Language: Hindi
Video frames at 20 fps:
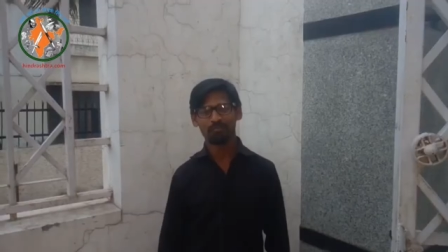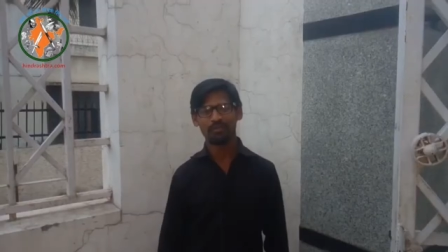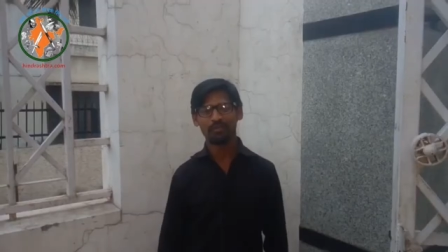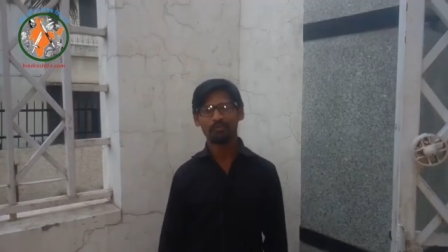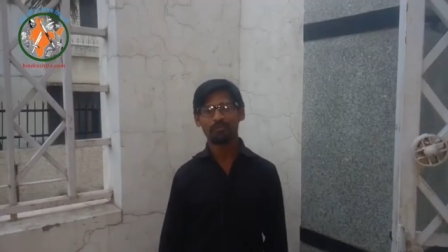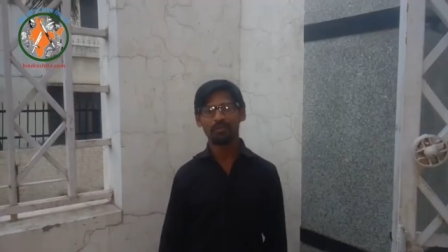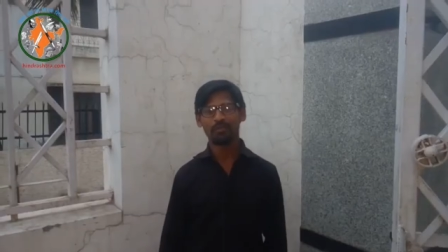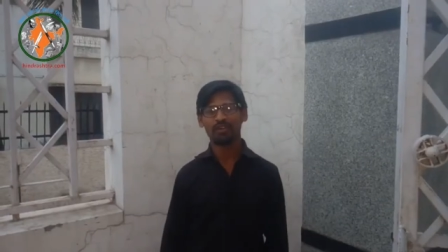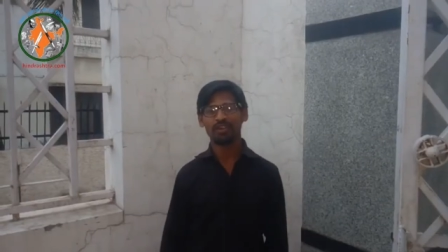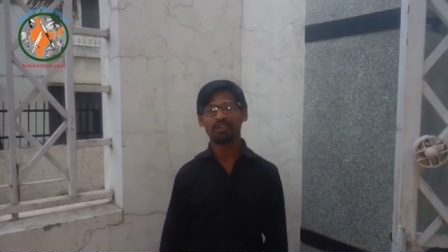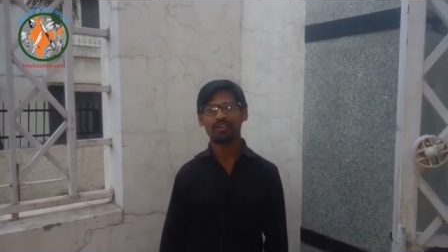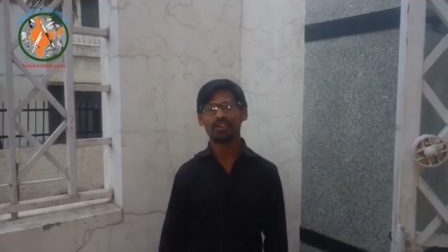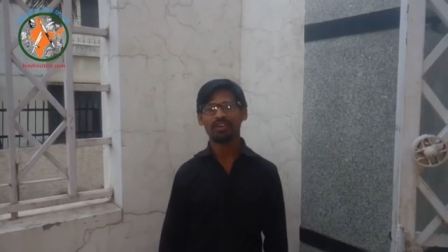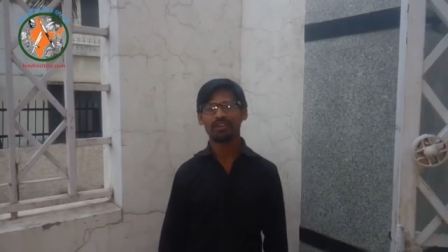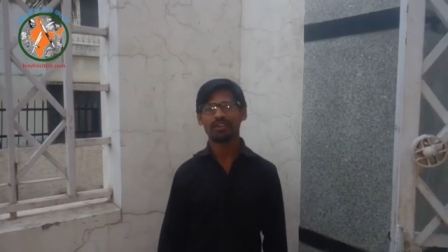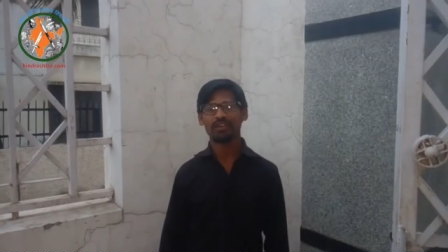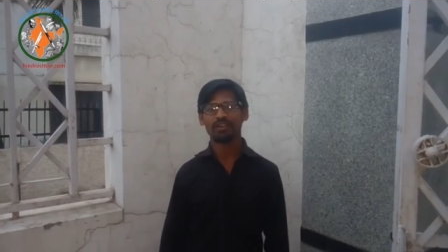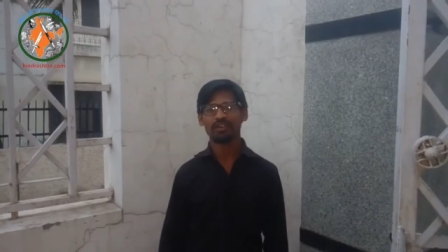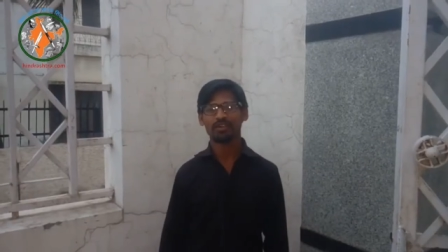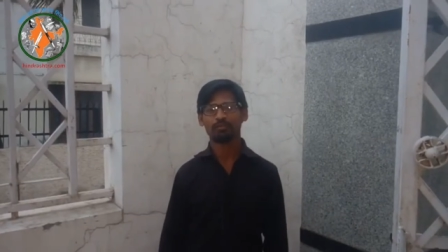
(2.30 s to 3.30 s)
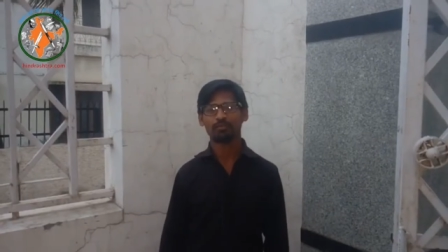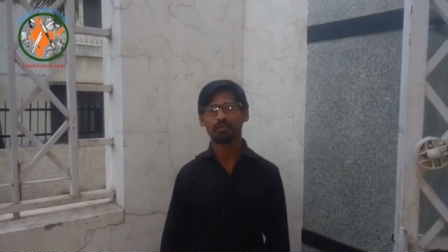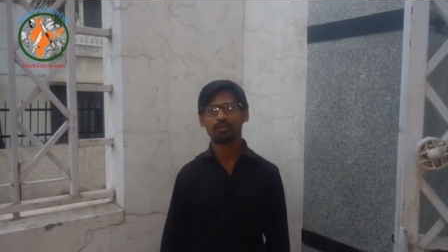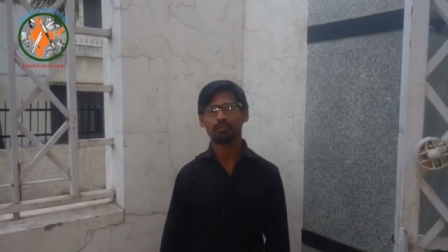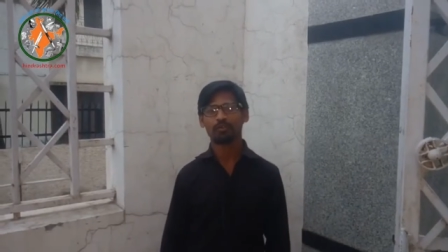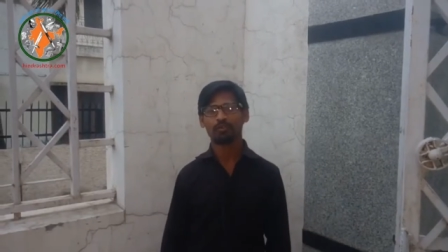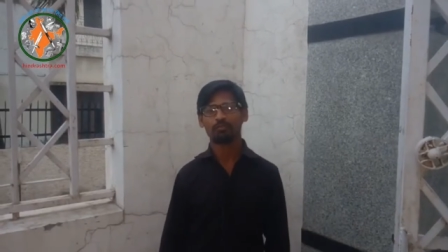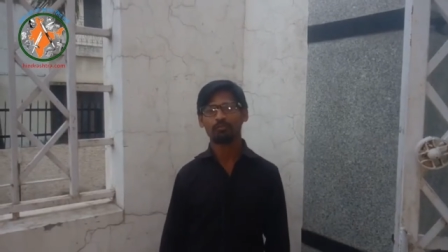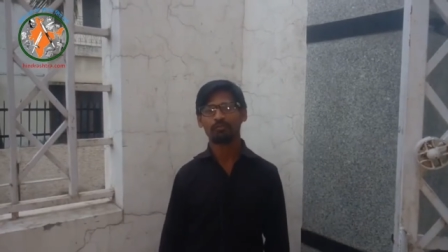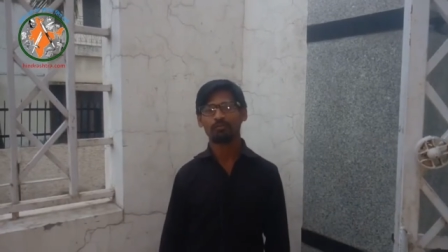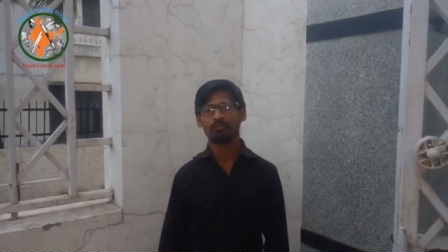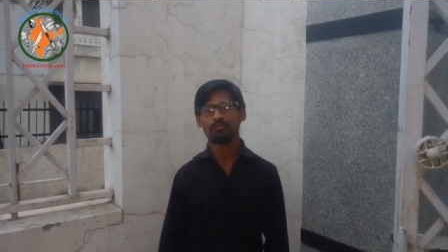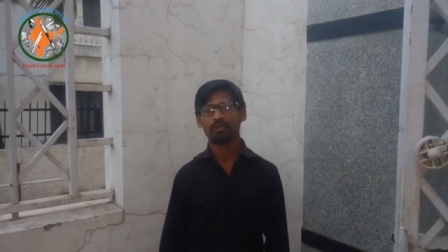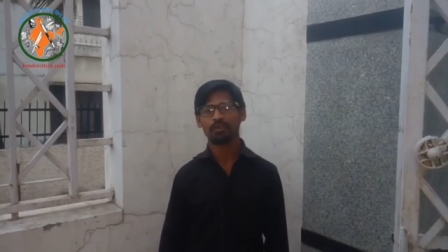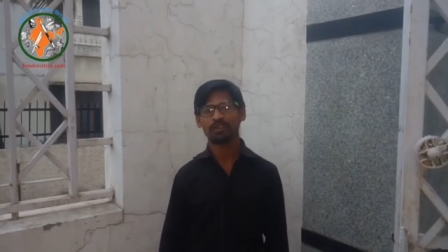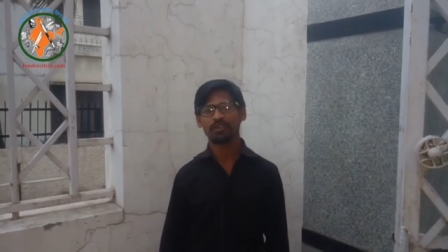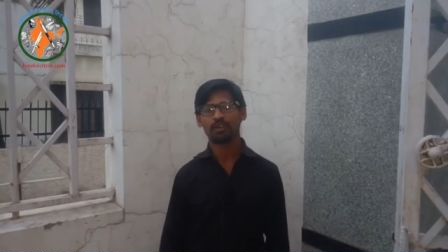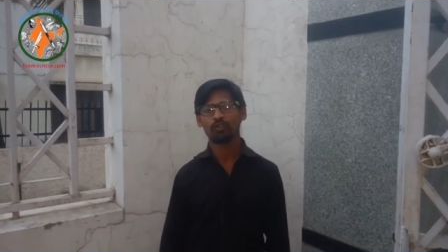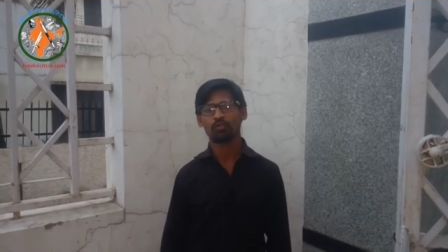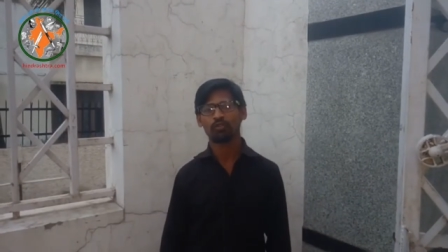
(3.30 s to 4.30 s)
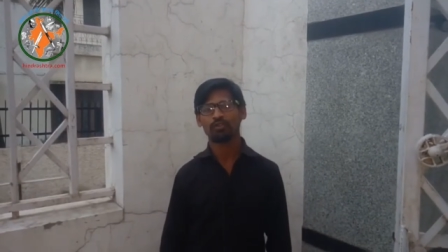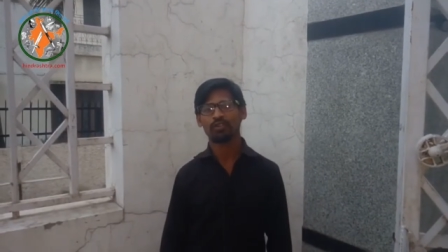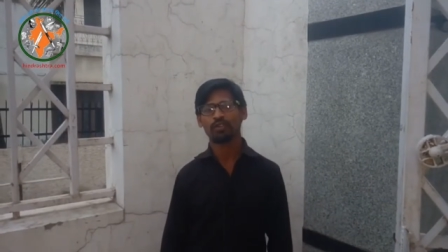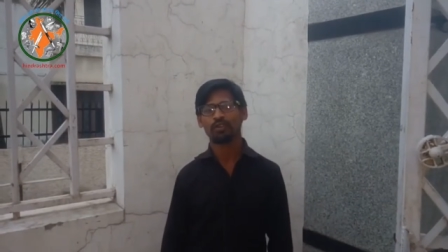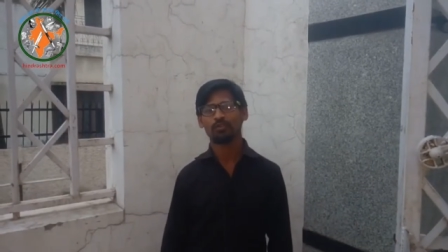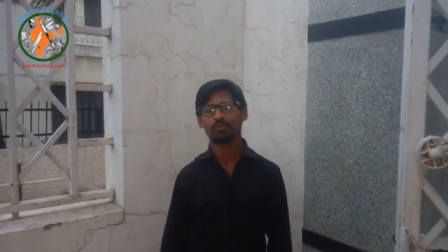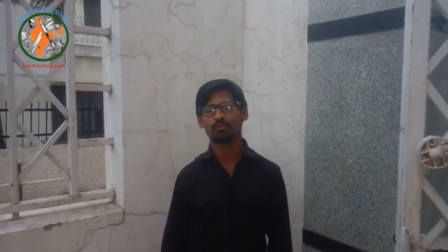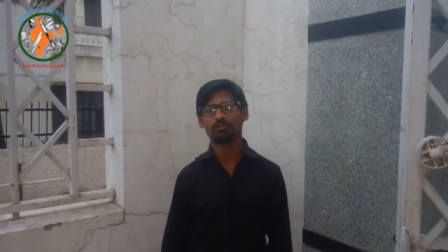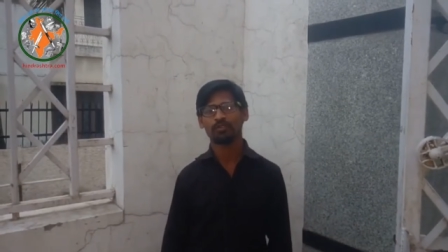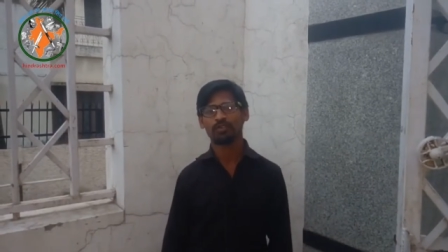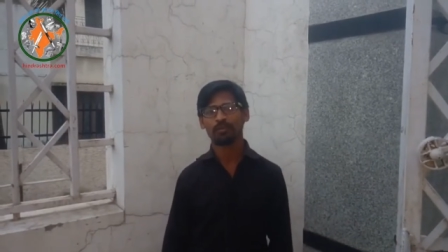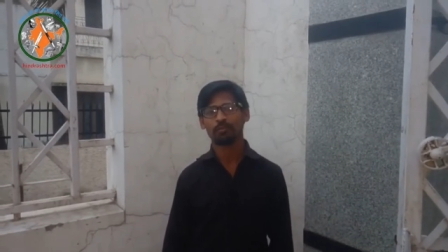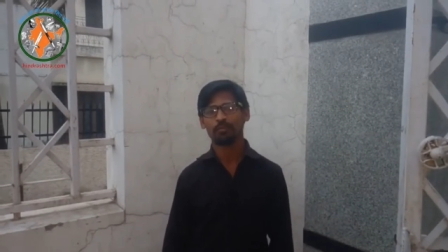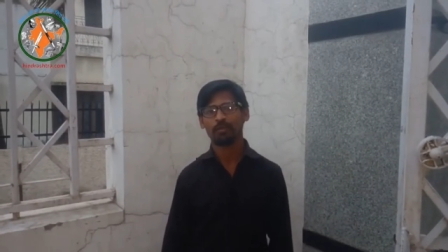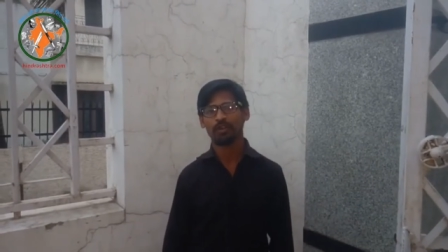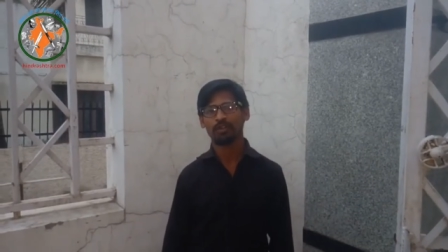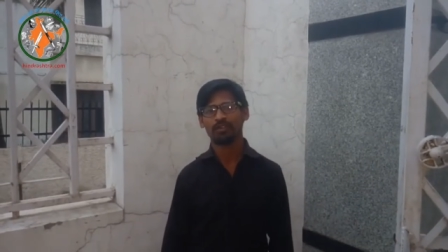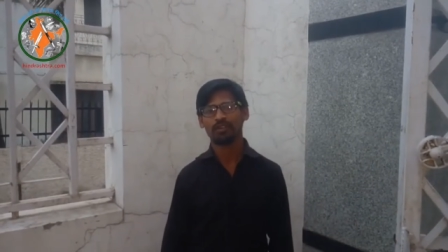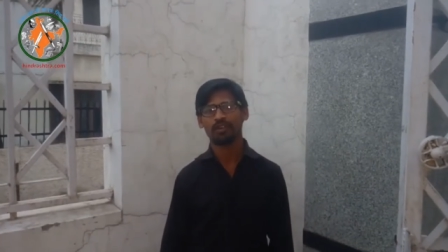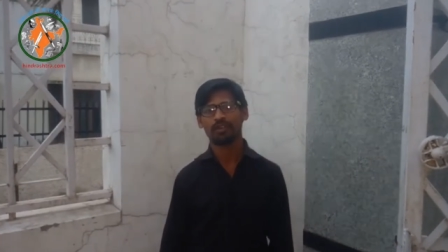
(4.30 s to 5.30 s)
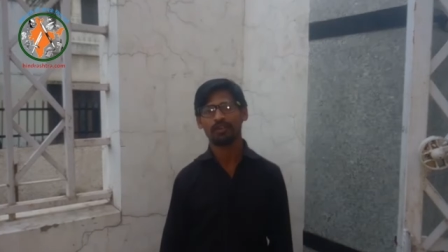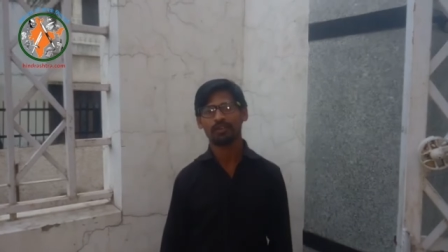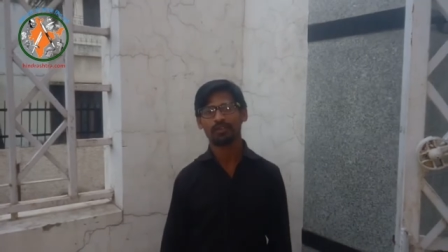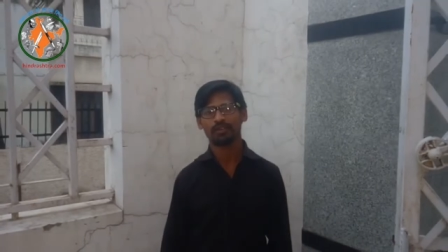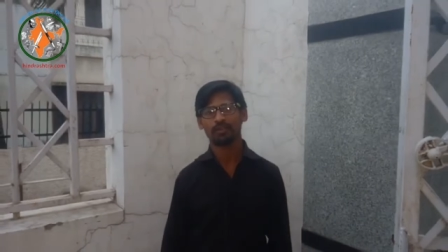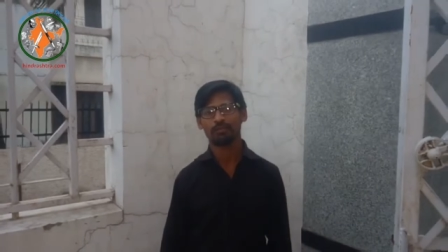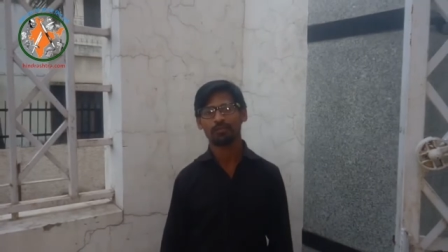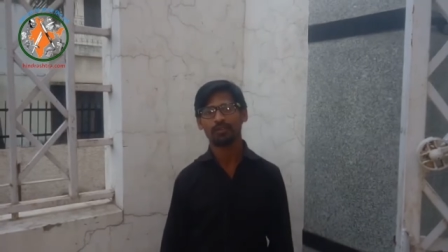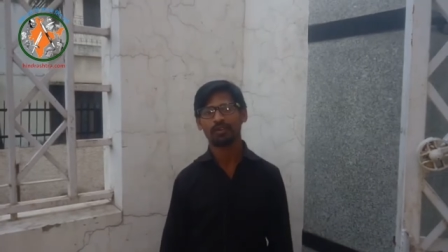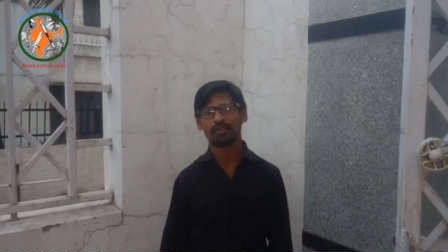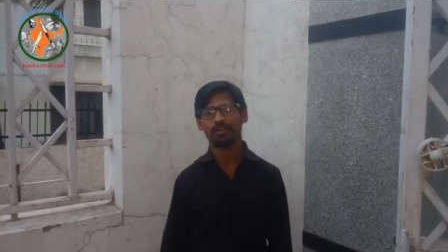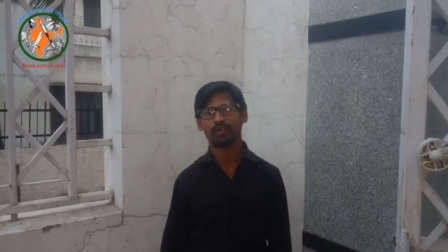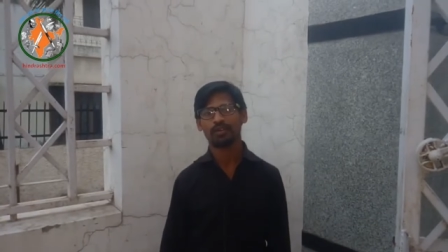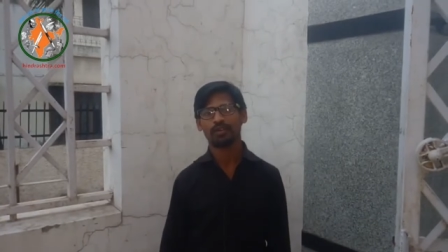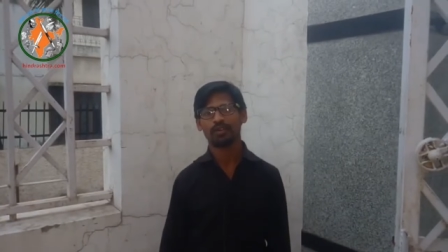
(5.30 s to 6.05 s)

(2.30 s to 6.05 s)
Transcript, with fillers: नारा है जो सिर्फ ट्विटर पर मौजूद हैं और ये उन लोगों का नारा है